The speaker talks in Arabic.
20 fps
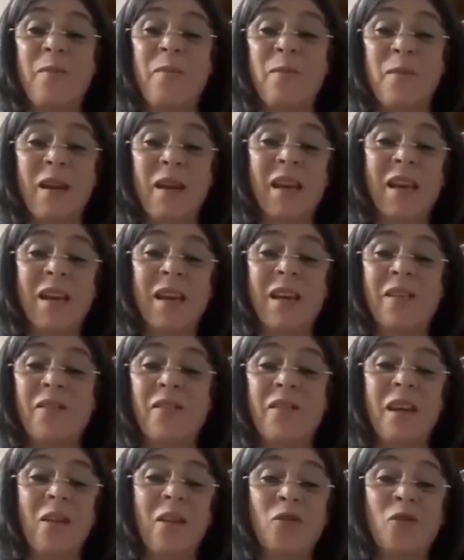مي
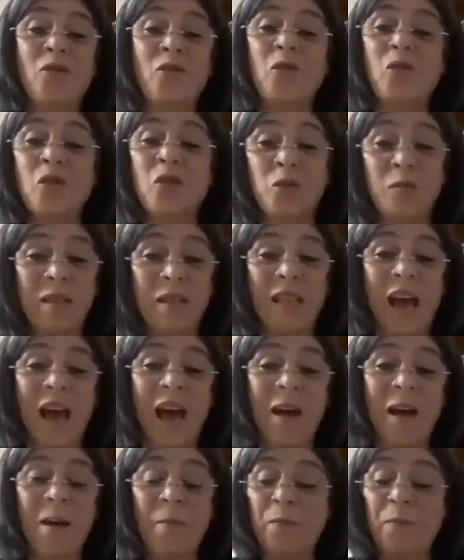فيان لو جوغ
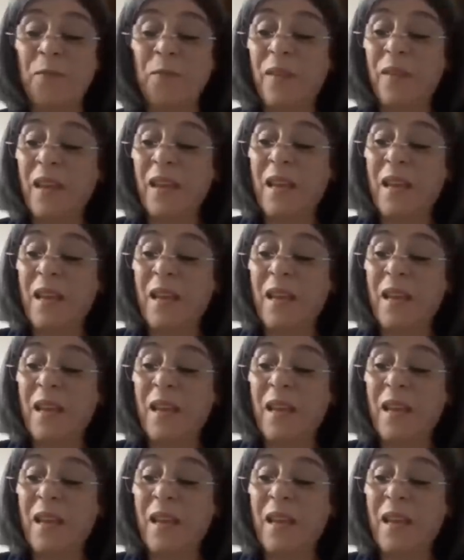جبدها